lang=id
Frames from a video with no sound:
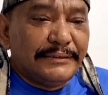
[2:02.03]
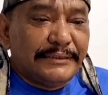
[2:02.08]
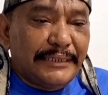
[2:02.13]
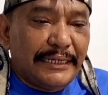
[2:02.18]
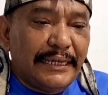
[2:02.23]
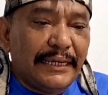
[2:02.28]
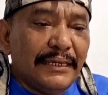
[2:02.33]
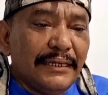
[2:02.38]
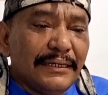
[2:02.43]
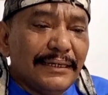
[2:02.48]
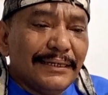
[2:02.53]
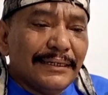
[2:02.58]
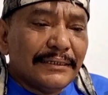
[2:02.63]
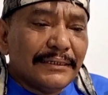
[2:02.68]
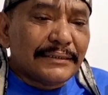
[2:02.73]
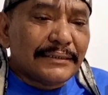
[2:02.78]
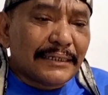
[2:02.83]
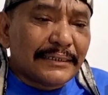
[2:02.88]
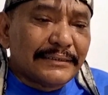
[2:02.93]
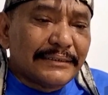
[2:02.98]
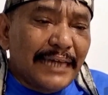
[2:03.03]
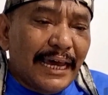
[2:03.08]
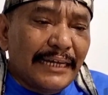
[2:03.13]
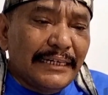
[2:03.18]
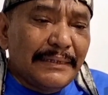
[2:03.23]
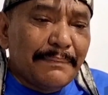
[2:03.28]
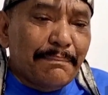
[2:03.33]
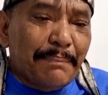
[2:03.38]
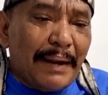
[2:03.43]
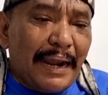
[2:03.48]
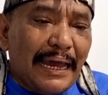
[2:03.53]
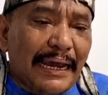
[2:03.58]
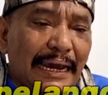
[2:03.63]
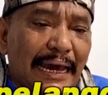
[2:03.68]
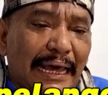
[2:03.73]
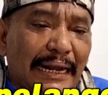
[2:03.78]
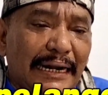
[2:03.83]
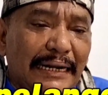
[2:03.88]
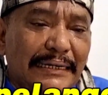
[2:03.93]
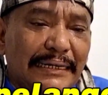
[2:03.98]
C. Terjadi
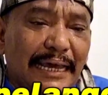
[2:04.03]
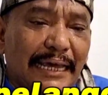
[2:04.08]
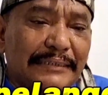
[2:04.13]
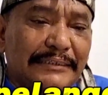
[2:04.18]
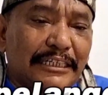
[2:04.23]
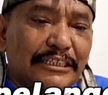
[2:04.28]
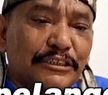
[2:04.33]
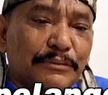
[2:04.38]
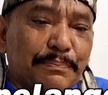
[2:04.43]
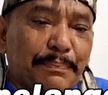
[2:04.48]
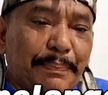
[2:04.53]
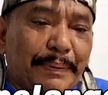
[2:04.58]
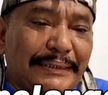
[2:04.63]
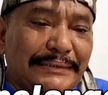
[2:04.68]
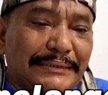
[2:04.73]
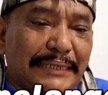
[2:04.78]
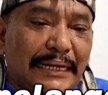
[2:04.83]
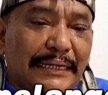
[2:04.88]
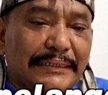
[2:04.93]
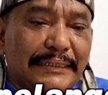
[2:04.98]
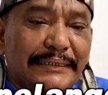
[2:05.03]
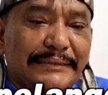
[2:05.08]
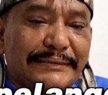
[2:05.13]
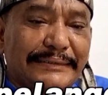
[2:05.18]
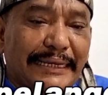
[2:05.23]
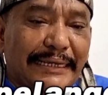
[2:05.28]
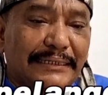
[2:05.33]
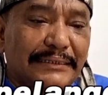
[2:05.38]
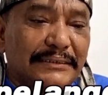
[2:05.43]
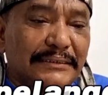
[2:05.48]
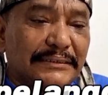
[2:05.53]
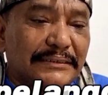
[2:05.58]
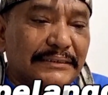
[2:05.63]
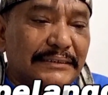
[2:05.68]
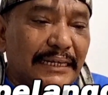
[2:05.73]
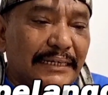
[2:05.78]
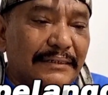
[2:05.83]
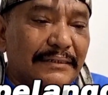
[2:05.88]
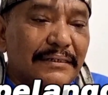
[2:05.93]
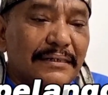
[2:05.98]
pelanggaran atas persyaratan teknis
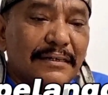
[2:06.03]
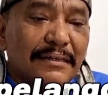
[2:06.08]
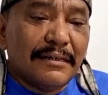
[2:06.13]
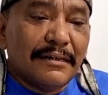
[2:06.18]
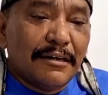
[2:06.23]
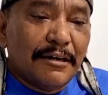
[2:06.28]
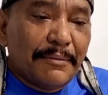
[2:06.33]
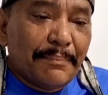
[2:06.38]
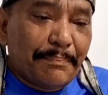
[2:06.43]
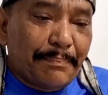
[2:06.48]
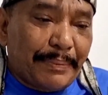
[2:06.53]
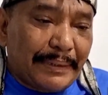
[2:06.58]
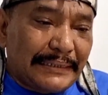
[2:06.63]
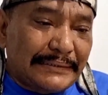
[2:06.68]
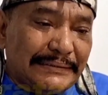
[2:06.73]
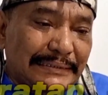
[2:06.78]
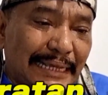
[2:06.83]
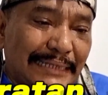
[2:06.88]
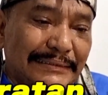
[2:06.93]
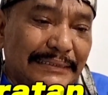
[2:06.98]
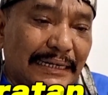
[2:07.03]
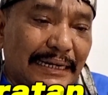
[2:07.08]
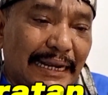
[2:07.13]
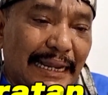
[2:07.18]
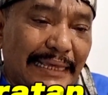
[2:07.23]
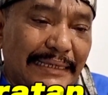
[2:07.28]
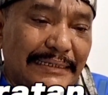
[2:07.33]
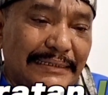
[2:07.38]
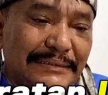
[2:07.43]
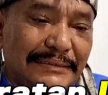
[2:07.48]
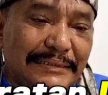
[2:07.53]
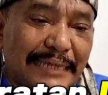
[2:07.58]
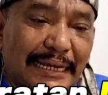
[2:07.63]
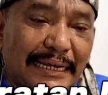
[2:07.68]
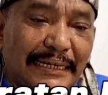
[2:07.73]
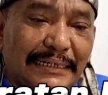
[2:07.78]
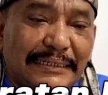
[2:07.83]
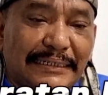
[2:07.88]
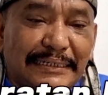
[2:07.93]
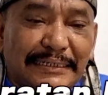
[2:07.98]
dan persyaratan laik
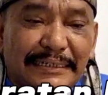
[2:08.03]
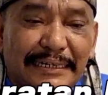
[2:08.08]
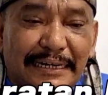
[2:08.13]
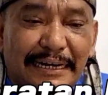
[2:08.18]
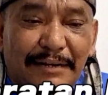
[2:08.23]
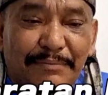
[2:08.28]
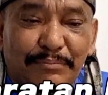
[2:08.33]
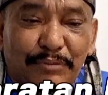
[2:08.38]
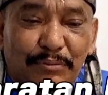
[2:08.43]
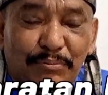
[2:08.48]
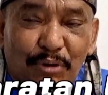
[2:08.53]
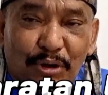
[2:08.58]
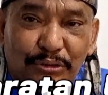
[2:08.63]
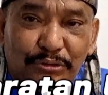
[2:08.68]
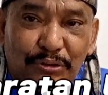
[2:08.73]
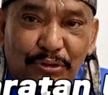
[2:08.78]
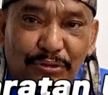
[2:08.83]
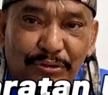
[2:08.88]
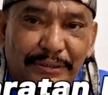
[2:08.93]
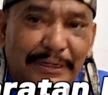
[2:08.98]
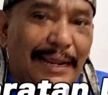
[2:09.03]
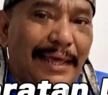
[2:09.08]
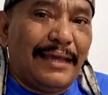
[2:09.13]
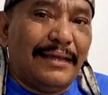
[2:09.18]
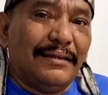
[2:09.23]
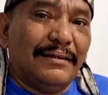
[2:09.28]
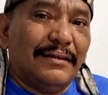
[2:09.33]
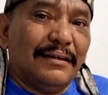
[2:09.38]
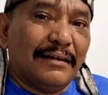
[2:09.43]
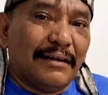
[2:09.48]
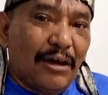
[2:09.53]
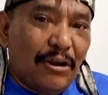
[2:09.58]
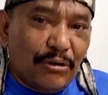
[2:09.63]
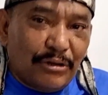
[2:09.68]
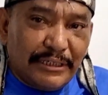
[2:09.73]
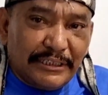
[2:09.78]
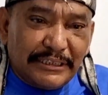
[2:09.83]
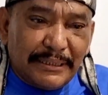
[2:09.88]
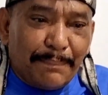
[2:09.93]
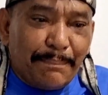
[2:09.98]
jalan kendaraan bermotor. Nah,
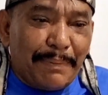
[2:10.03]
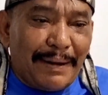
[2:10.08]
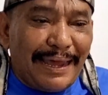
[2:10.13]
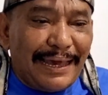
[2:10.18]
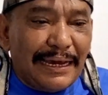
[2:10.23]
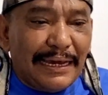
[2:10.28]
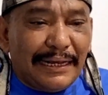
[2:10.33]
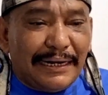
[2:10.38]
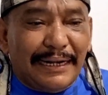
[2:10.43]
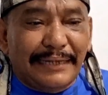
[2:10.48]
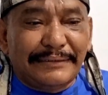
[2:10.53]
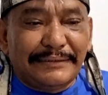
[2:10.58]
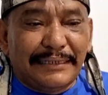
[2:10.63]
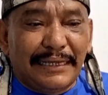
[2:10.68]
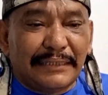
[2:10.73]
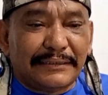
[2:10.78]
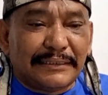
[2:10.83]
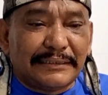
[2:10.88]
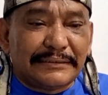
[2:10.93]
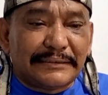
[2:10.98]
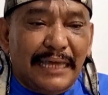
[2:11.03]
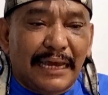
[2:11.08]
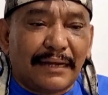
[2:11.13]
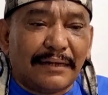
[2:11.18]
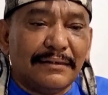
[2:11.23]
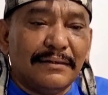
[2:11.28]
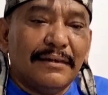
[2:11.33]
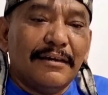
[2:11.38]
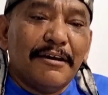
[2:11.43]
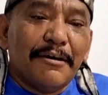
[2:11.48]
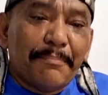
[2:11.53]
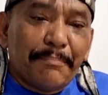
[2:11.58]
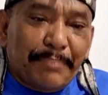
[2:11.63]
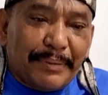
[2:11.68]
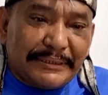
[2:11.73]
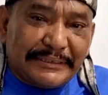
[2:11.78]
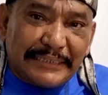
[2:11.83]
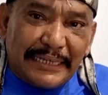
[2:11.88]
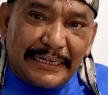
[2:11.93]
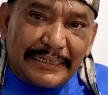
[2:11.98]
kalau kita pelanggarannya tentang
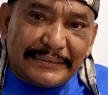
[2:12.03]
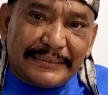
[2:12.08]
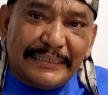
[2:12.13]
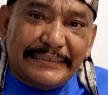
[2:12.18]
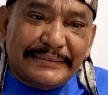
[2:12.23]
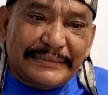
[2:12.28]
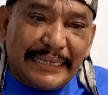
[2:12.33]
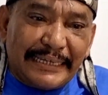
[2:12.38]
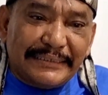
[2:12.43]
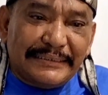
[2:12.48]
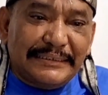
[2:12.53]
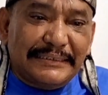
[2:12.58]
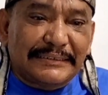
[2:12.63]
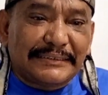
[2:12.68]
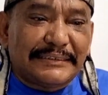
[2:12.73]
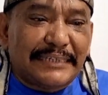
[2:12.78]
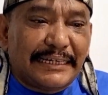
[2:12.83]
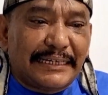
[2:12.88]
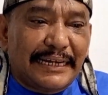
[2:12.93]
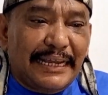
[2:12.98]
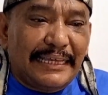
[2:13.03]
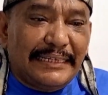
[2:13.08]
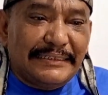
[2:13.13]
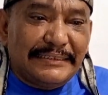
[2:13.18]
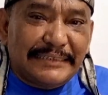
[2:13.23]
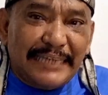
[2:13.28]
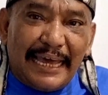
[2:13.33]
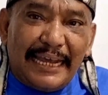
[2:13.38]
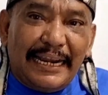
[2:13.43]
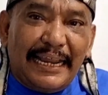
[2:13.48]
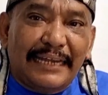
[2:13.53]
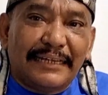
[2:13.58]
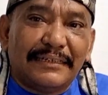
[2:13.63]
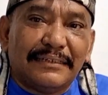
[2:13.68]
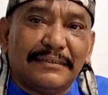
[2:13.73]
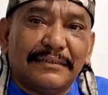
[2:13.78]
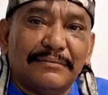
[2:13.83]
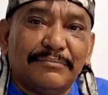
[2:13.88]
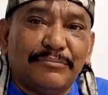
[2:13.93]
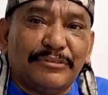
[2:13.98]
persyaratan teknis dan laik jalan,
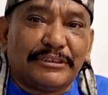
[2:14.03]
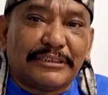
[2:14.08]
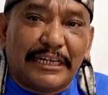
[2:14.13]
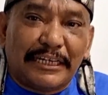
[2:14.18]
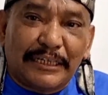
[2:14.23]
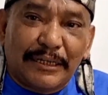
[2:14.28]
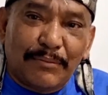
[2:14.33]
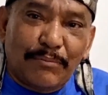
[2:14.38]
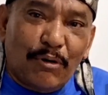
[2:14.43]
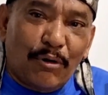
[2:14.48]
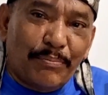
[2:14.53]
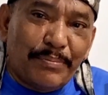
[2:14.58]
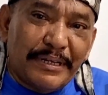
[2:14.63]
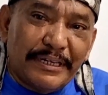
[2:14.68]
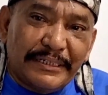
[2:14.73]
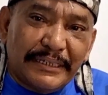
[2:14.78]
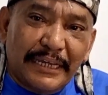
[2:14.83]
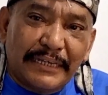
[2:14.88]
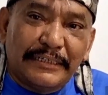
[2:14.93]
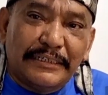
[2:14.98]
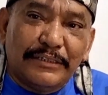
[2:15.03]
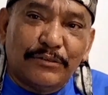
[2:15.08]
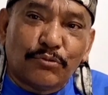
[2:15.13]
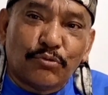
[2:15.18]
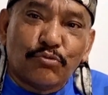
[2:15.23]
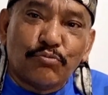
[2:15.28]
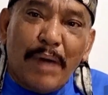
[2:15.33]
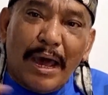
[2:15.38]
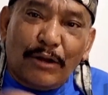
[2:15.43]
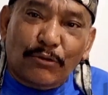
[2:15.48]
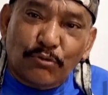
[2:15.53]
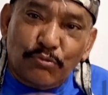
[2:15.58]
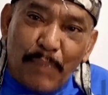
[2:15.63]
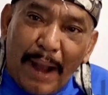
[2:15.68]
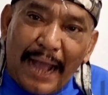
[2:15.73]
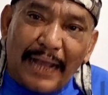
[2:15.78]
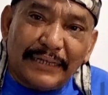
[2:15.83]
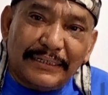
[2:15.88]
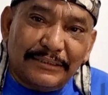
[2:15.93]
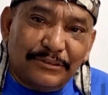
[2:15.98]
misalnya mobilnya
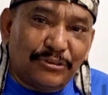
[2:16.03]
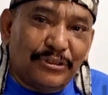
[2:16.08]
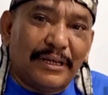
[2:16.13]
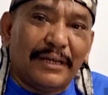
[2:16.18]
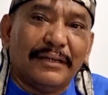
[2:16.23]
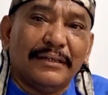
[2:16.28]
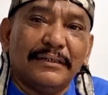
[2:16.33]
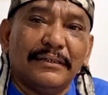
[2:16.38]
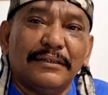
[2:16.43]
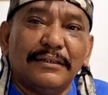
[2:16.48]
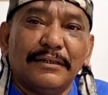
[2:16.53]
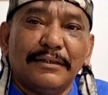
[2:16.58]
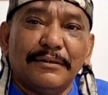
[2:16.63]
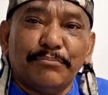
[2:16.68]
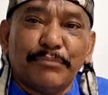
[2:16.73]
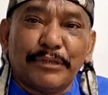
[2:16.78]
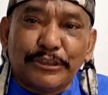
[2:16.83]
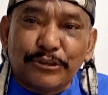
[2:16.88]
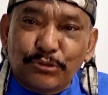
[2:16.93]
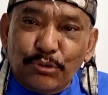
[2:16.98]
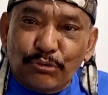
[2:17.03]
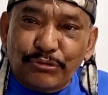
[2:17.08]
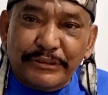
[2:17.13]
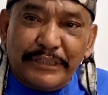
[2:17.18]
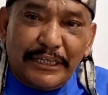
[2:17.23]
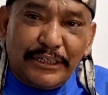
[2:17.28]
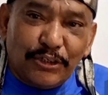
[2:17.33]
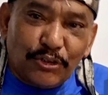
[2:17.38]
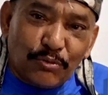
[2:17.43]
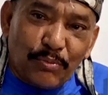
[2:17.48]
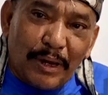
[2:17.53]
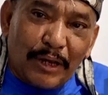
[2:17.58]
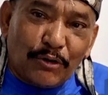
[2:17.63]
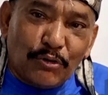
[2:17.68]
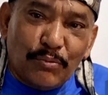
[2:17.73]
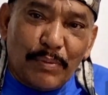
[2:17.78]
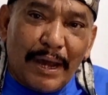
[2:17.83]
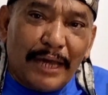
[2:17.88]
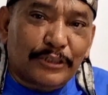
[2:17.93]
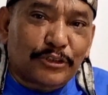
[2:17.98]
diubah-ubah gitu ya, bentuknya
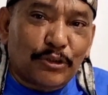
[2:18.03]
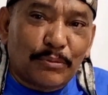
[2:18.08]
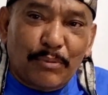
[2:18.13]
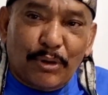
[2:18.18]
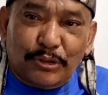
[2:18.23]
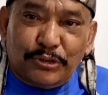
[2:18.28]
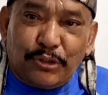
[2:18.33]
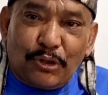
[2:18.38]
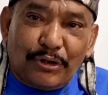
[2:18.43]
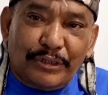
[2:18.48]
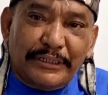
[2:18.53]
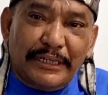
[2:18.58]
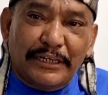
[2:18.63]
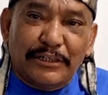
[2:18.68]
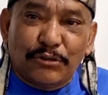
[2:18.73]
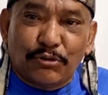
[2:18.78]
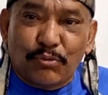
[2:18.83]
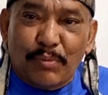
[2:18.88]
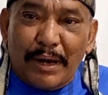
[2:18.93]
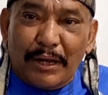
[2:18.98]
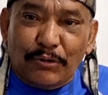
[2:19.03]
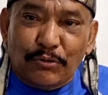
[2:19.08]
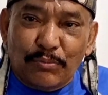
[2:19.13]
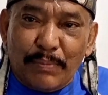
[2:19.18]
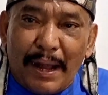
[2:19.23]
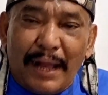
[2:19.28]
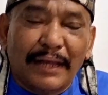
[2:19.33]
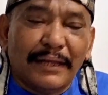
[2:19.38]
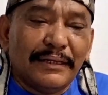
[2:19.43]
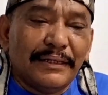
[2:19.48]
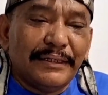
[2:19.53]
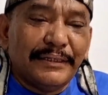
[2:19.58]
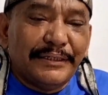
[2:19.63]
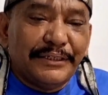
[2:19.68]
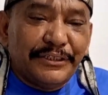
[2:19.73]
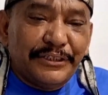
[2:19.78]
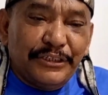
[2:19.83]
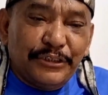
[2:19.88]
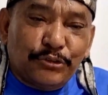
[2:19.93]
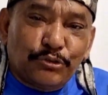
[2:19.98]
dirubah-ubah atau motornya dirubah-ubah
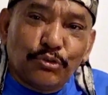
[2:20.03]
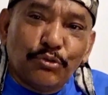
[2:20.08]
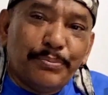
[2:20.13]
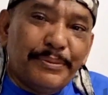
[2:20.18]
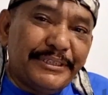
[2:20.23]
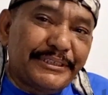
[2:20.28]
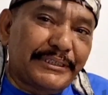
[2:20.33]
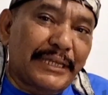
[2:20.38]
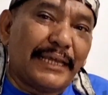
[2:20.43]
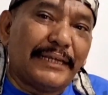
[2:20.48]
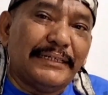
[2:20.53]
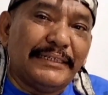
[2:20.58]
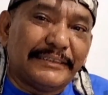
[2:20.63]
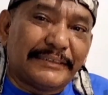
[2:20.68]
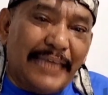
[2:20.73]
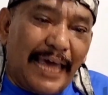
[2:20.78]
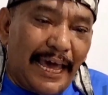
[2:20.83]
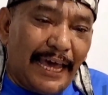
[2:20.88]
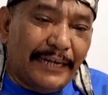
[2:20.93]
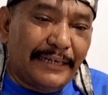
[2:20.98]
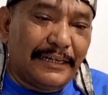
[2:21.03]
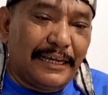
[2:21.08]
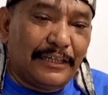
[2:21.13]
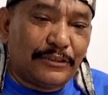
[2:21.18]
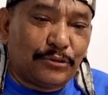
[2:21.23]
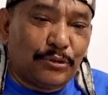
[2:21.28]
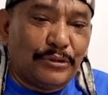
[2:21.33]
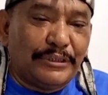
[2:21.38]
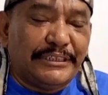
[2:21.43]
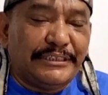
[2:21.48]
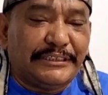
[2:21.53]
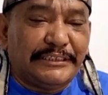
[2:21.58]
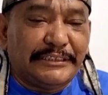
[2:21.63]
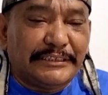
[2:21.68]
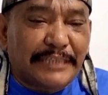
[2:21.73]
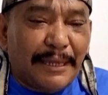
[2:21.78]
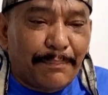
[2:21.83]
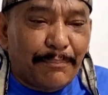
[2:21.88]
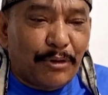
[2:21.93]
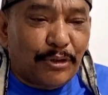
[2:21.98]
itu bisa ditahan atau
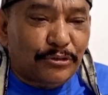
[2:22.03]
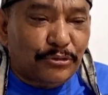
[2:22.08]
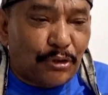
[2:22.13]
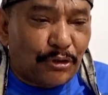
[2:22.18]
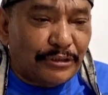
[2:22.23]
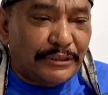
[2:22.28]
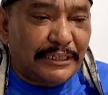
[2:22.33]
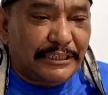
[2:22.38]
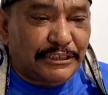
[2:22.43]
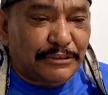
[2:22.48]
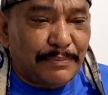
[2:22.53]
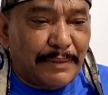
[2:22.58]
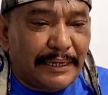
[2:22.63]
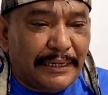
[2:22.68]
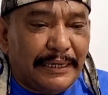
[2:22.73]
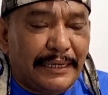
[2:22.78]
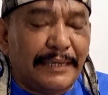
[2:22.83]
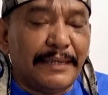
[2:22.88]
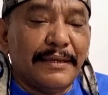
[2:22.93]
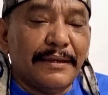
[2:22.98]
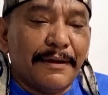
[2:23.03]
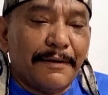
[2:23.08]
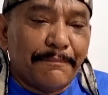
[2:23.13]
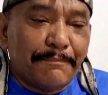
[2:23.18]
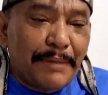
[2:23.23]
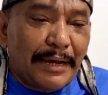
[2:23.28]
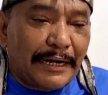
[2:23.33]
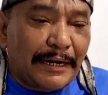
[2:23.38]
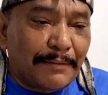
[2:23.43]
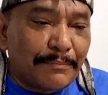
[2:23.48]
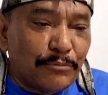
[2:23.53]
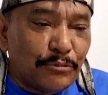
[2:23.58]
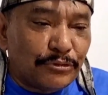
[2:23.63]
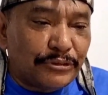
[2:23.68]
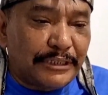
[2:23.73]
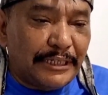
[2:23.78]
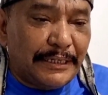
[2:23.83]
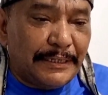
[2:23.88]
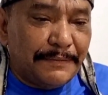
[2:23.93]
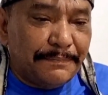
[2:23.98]
disita motornya sebagai barang
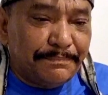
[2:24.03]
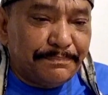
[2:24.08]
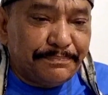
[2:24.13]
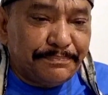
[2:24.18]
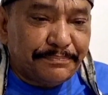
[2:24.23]
bukti.